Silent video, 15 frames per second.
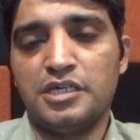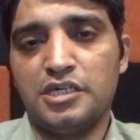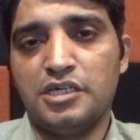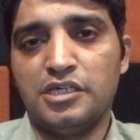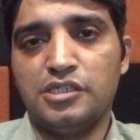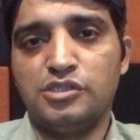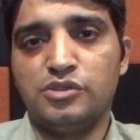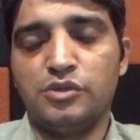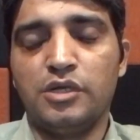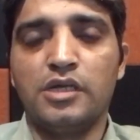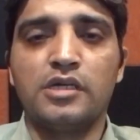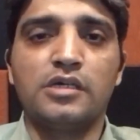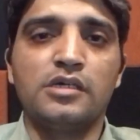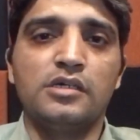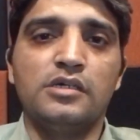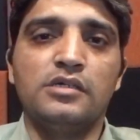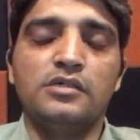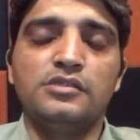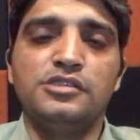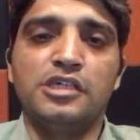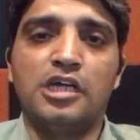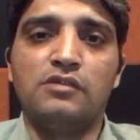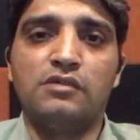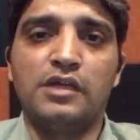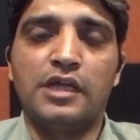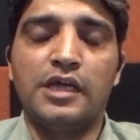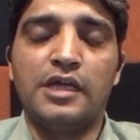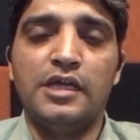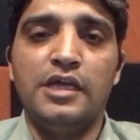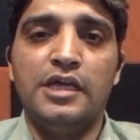कि जो एक जानवर
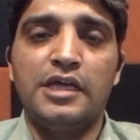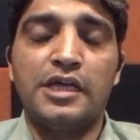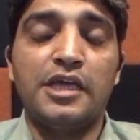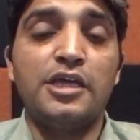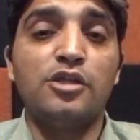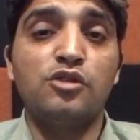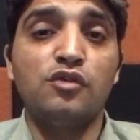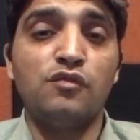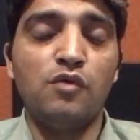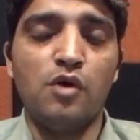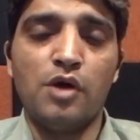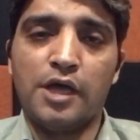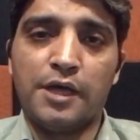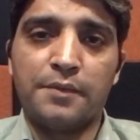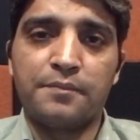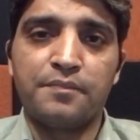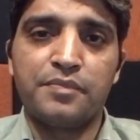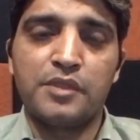है कि ये तो वो हैं